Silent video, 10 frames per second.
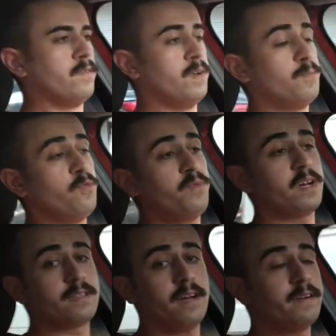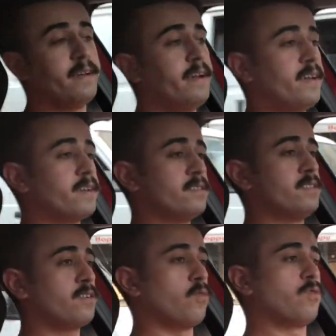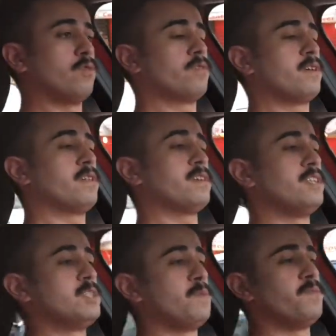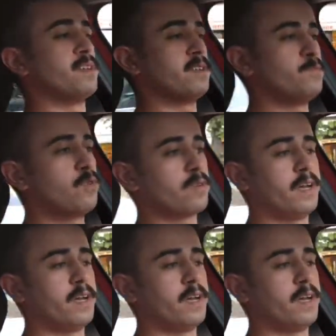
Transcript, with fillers: Ve bu fiyatlar nereye gidecek o konuda da hiçbir fikrim yok.